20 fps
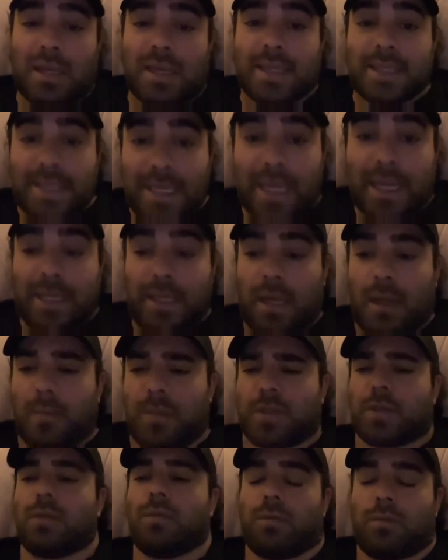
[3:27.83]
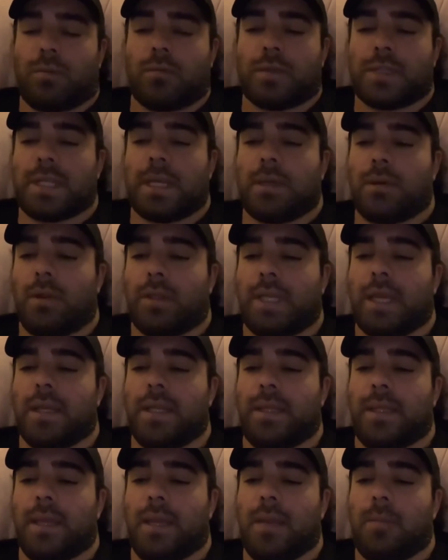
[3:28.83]
C'est rien parce qu'on sait que notre
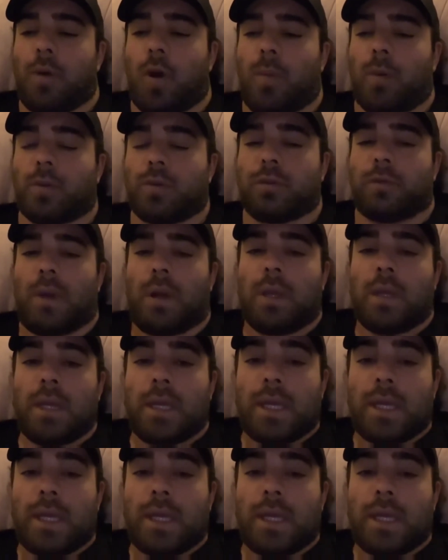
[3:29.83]
qualité, elle est propre, tu vois.